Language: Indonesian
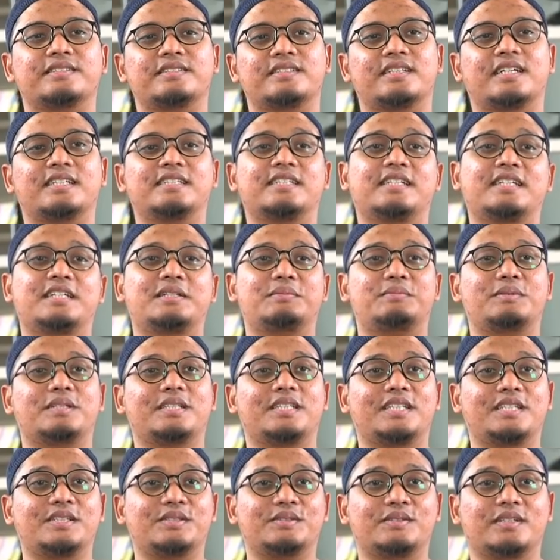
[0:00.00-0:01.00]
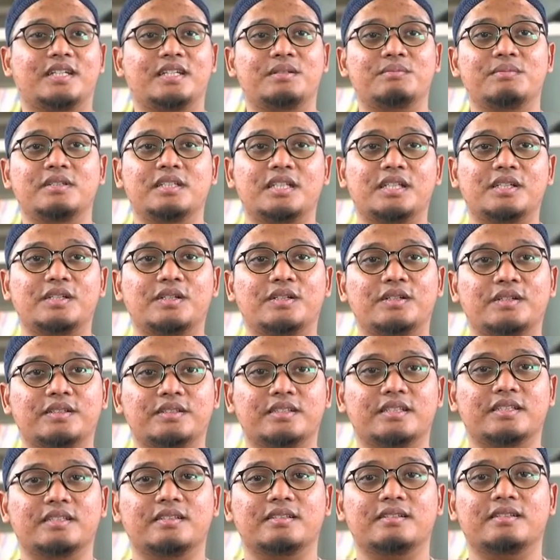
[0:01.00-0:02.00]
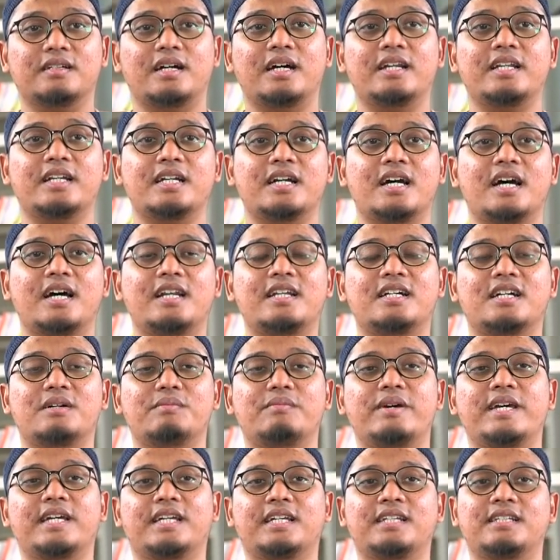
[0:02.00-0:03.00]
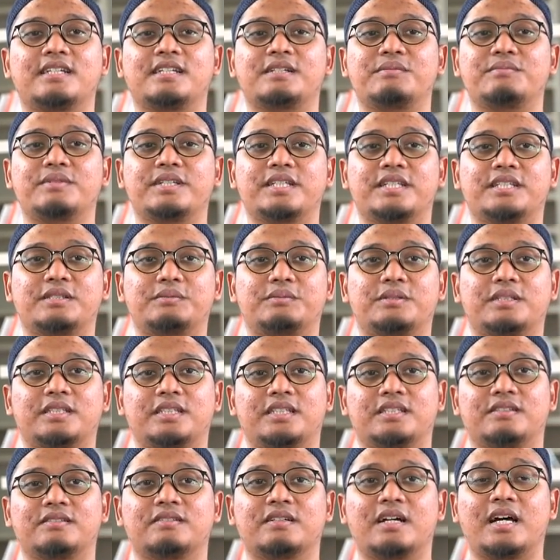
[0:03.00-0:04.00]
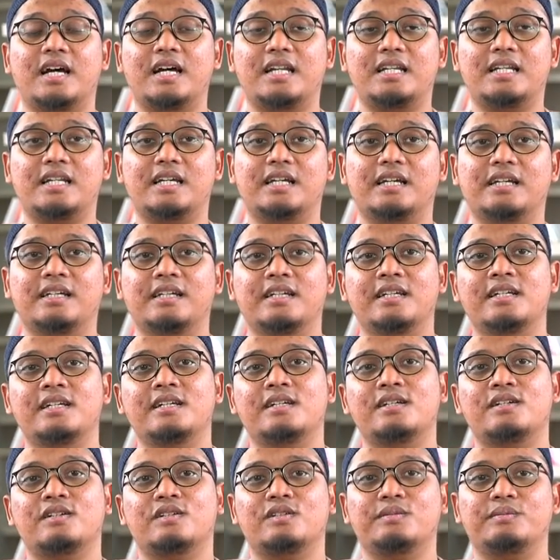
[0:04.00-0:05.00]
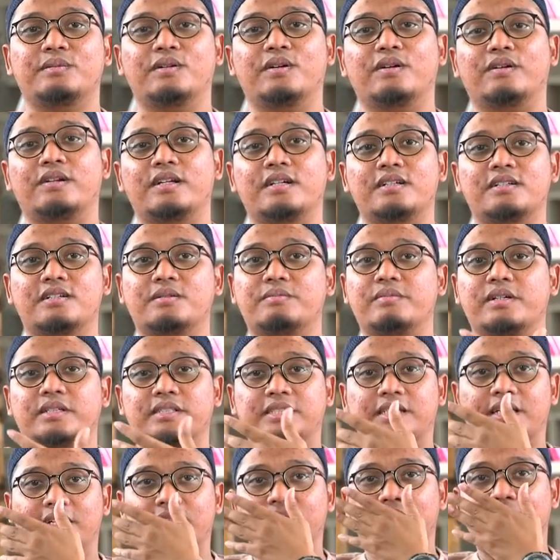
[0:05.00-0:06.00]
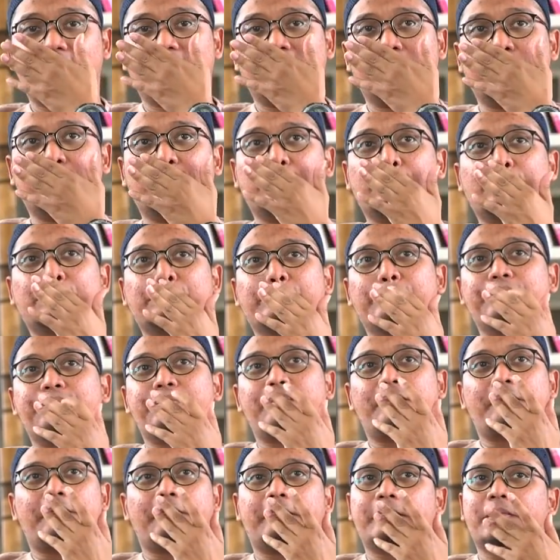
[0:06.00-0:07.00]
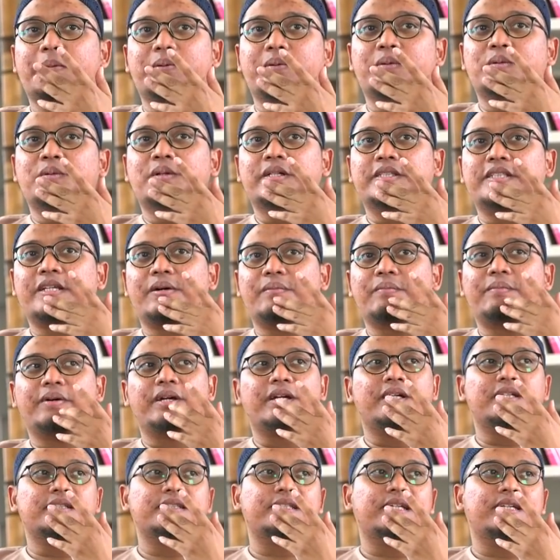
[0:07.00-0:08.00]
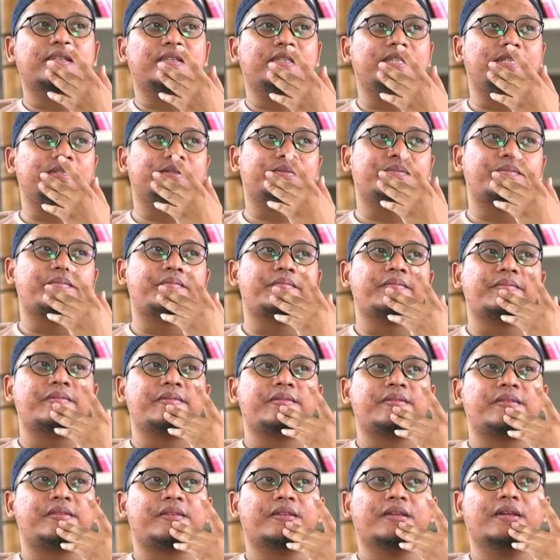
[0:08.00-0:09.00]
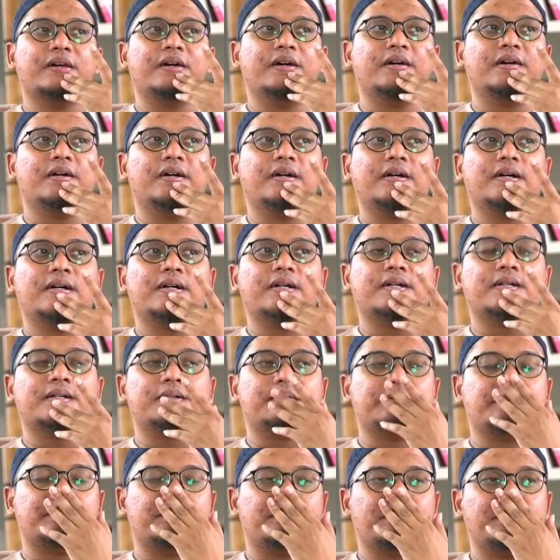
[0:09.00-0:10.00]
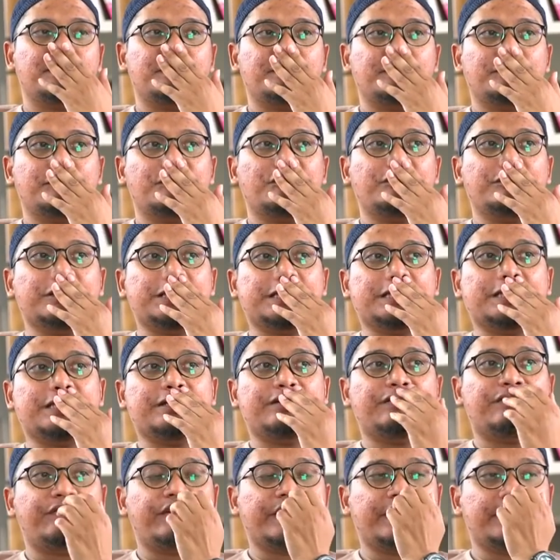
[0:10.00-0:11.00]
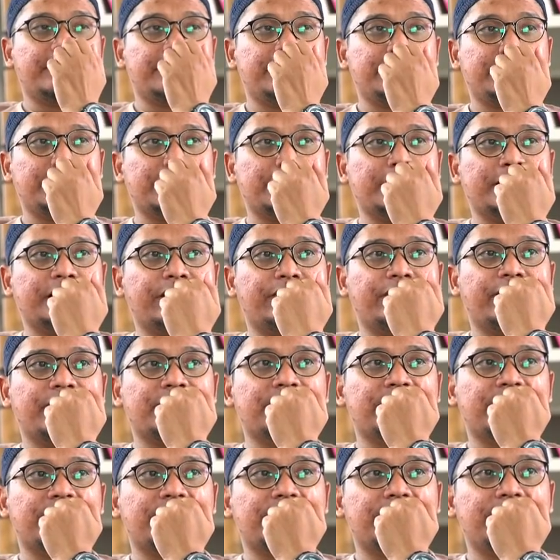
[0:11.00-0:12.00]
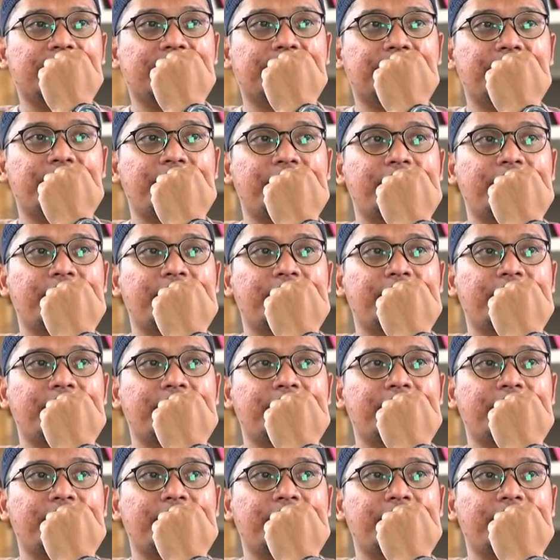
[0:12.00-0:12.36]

kasarnya seperti itu kan bener dong gitu. ada nggak ada nggak baiknya dari bikin seperti itu nggak ada gue bawa orang ke kemaksiatan gitu gue sampai ngesetting uh, mau bikin event nih gue sampai ngesetting